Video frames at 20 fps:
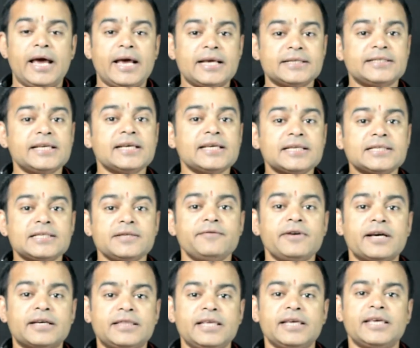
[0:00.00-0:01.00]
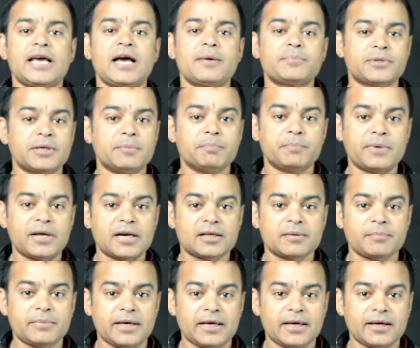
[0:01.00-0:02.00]
ऐसे किसी व्यक्ति के आप संपर्क
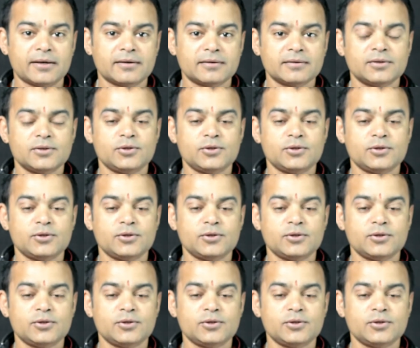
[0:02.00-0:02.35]
में हैं